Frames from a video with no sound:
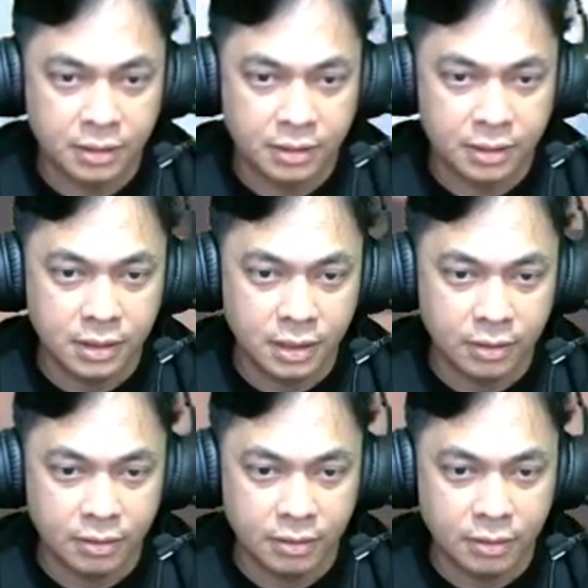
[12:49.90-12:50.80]
Ini
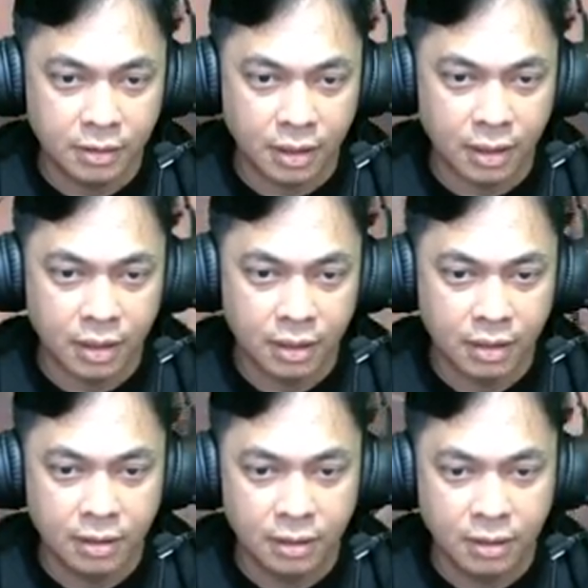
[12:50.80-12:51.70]
ayo. Lah.
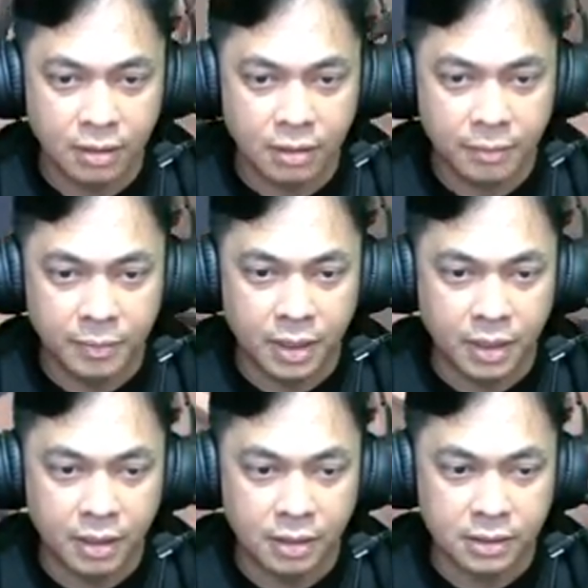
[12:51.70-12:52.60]

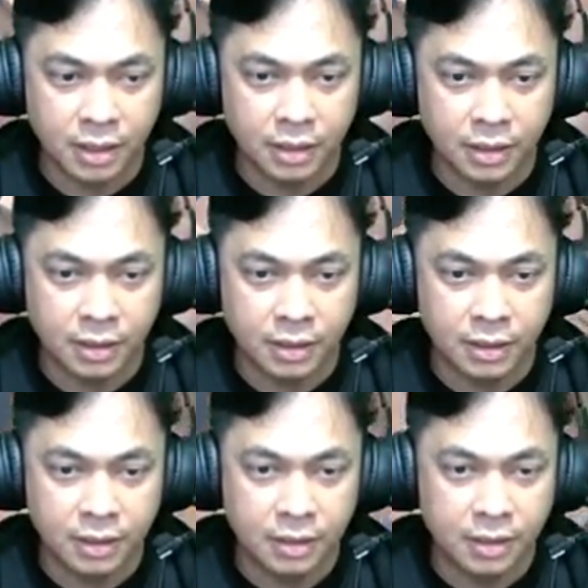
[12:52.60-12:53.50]
Malah sana nih
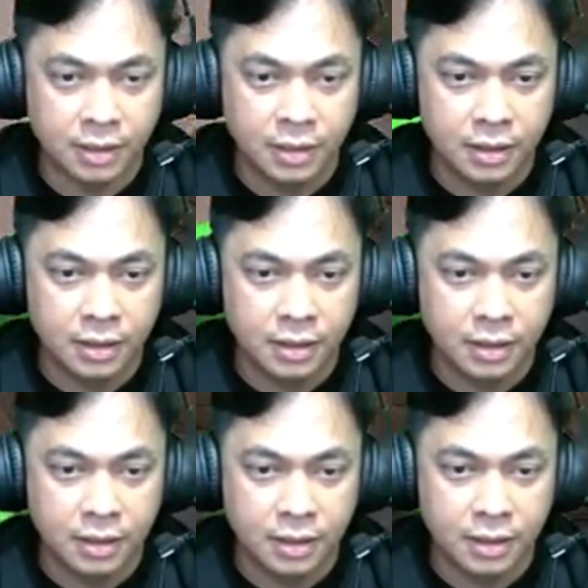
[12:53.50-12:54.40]

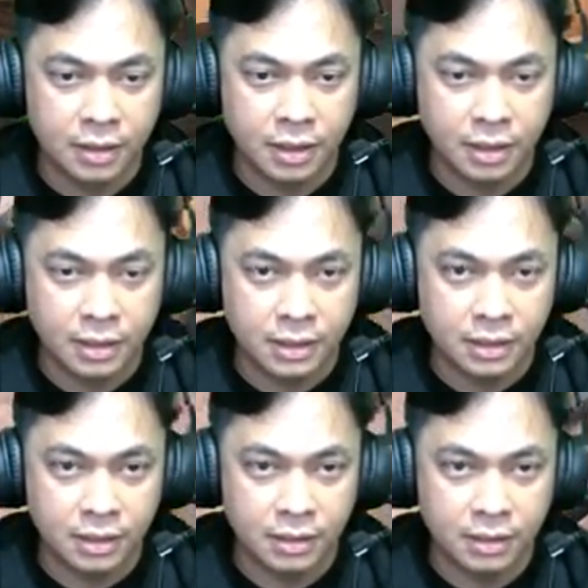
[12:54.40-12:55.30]
Ah, licin nih.